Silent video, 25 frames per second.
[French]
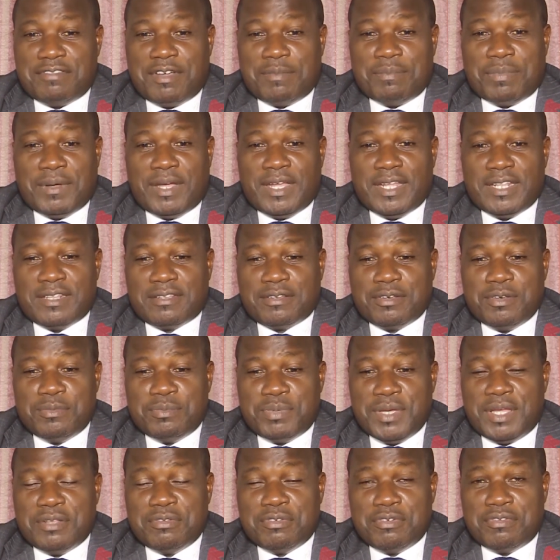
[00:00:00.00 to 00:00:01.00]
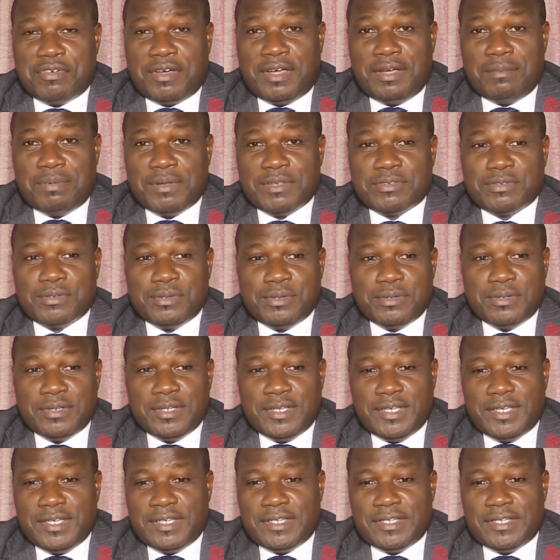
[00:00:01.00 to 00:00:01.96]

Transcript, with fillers: va pas être bien devant parce que